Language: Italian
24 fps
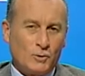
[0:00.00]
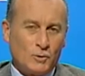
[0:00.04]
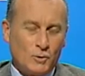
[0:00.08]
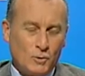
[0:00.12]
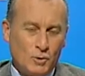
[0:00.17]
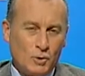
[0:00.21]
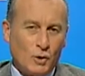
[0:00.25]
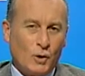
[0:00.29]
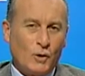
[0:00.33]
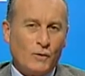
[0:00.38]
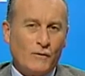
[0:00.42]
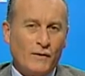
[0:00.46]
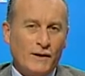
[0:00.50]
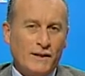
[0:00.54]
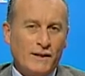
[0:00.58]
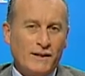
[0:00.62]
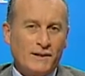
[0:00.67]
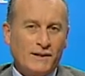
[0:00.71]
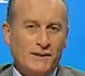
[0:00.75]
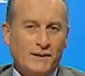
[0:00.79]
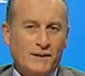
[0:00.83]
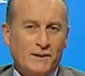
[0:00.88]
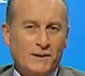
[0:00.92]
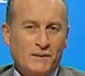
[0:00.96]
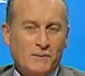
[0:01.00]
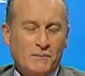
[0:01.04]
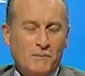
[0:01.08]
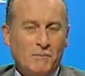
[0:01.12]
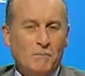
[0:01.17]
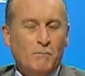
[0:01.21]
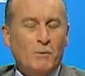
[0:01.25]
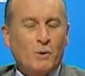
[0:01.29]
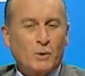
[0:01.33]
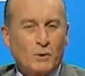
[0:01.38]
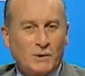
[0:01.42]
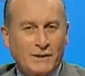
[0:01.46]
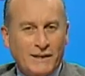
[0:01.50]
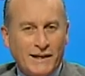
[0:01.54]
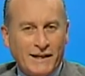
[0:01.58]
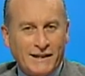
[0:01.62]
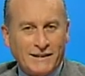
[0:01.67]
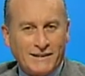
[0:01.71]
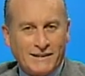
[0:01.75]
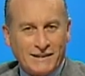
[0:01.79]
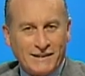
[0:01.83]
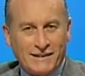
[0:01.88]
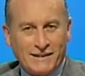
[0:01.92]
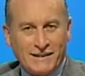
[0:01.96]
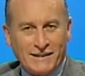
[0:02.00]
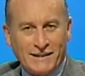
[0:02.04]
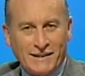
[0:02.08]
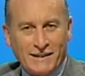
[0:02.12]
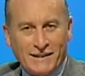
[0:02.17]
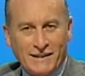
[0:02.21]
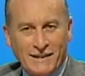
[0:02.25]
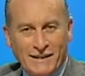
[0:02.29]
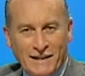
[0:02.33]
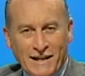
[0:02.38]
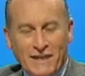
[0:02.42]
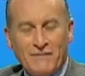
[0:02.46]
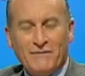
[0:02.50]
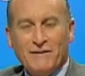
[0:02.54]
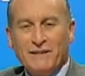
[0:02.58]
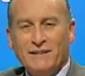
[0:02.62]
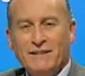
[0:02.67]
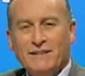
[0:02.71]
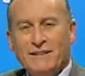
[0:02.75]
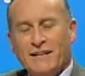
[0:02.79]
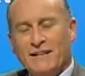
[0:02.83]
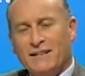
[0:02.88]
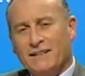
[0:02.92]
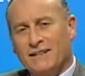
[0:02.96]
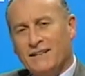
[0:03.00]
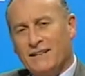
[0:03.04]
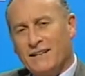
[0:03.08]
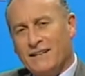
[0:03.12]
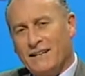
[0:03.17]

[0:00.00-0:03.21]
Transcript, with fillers: Giovani mordete la vita.